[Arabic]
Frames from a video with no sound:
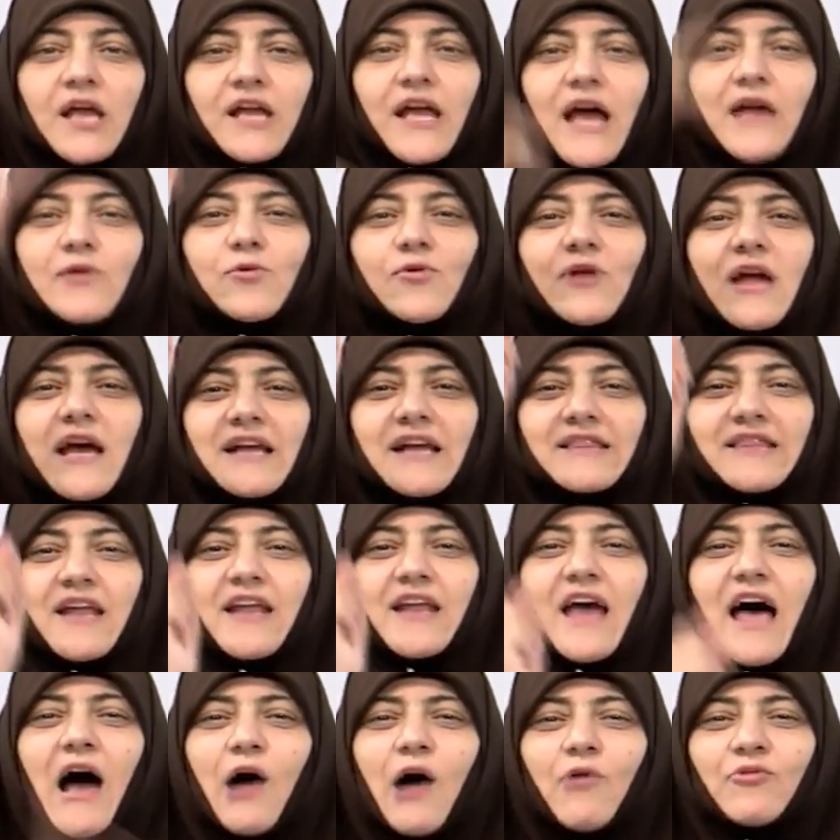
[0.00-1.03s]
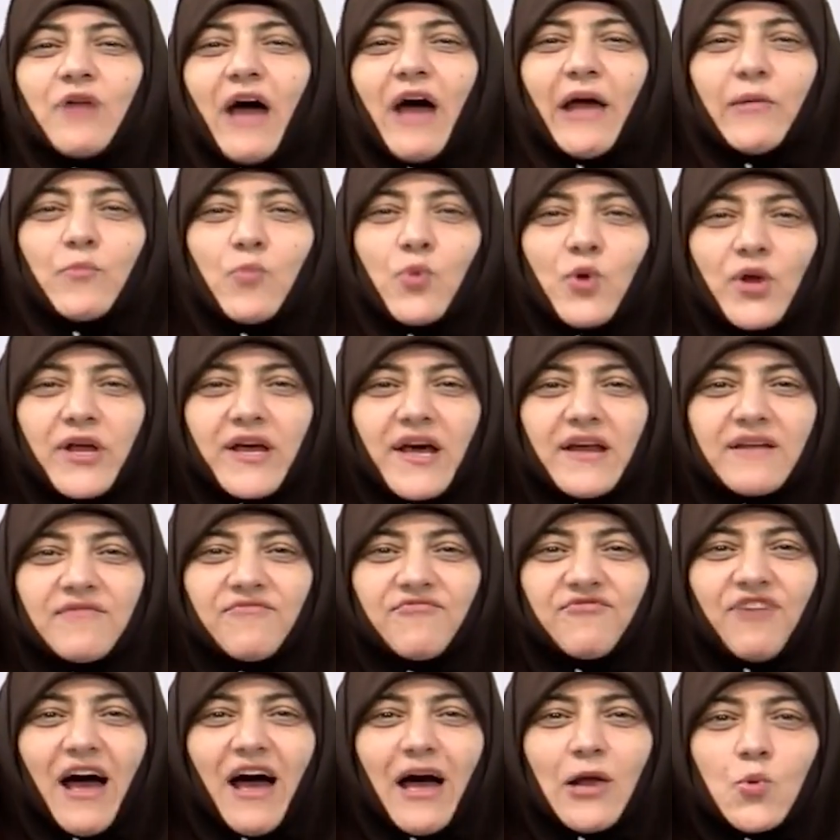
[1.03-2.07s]
كانوا لا يتناهون عن منكر
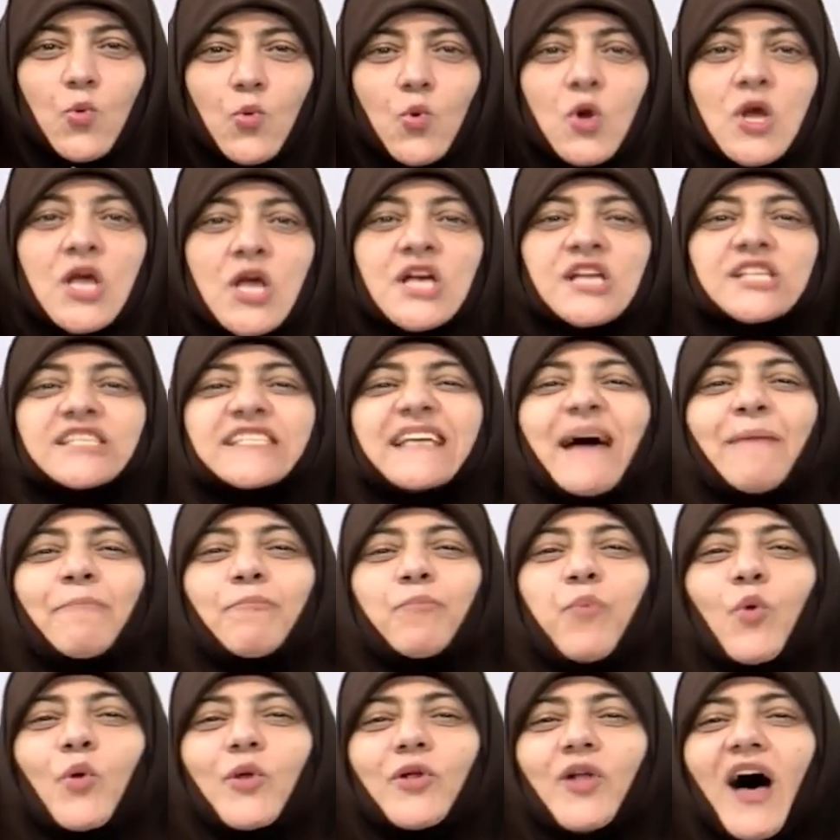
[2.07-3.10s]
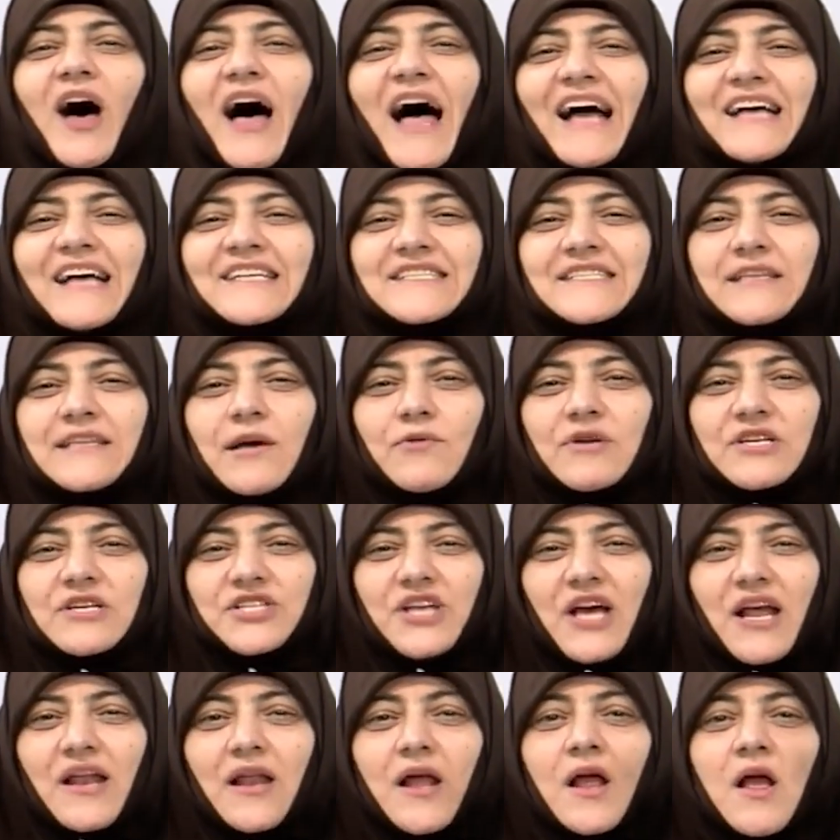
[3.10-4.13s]
فعلوه سبوا الله عز
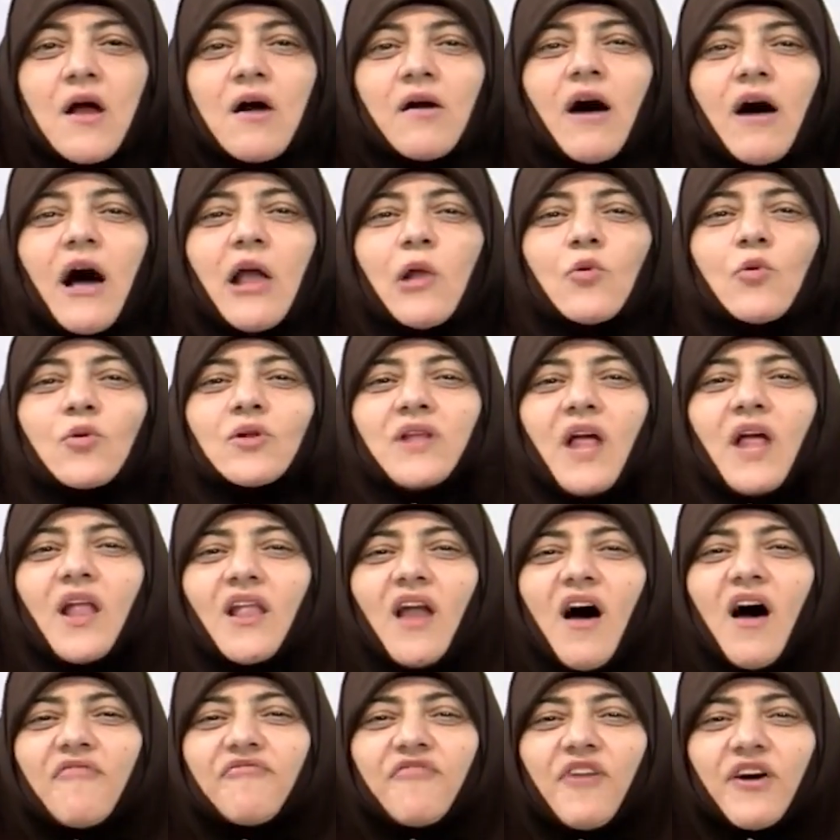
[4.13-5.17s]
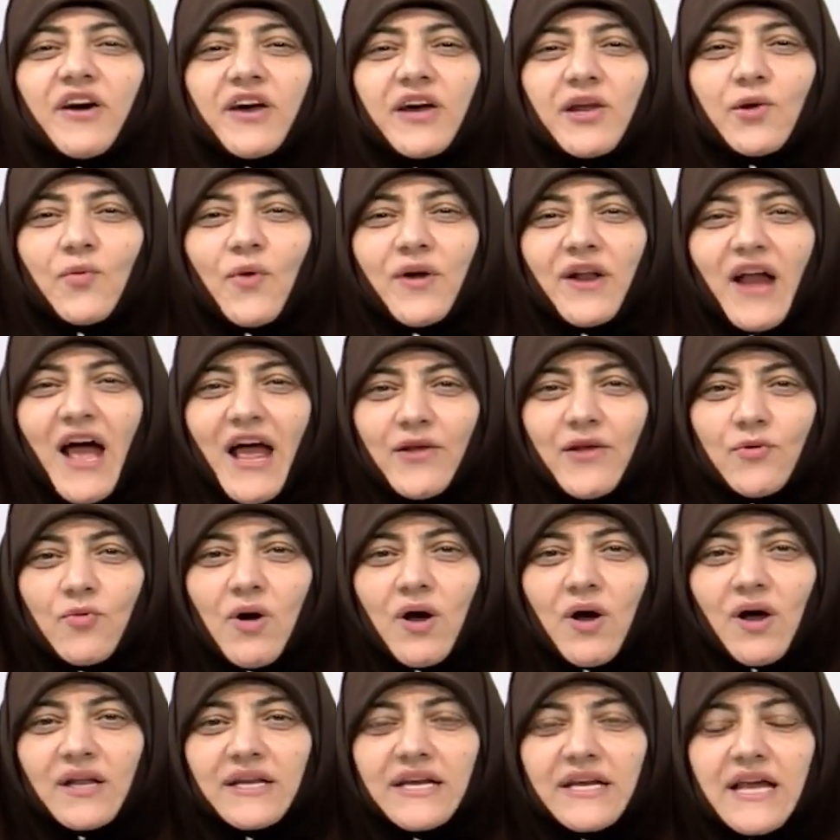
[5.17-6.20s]
وجل قالوا ان الله فقير ونحن
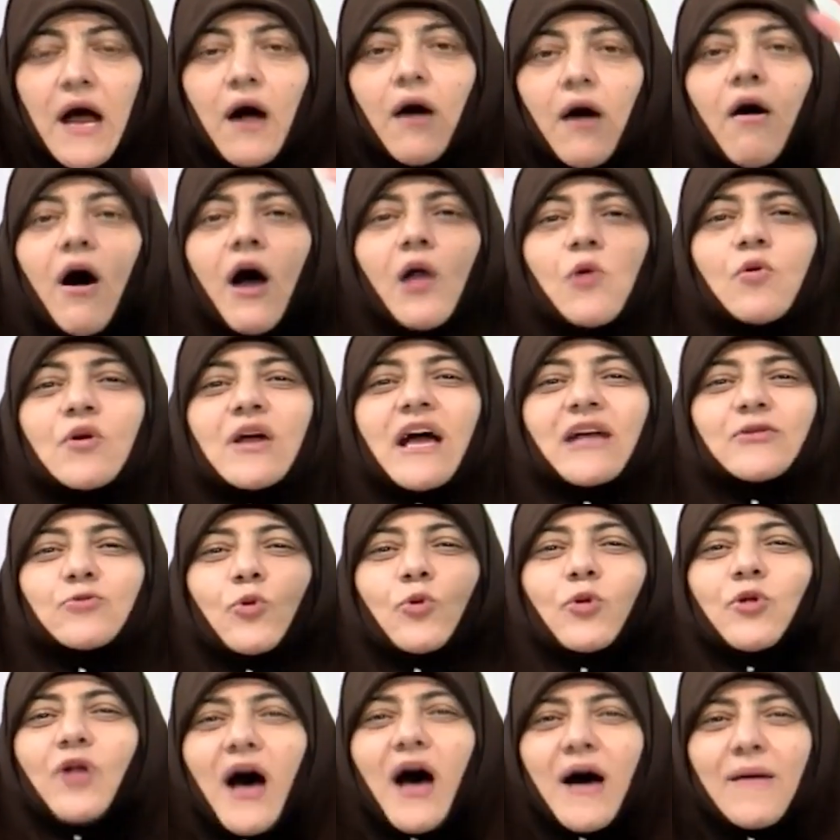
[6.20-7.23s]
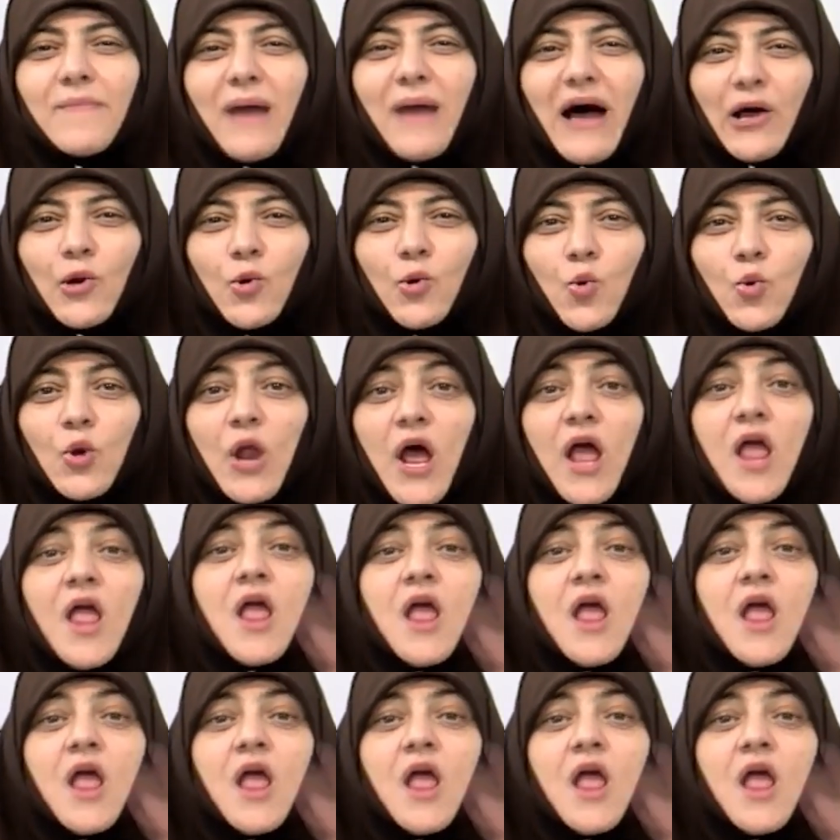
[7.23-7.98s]
اغنياء قالوا يد الله مغلوله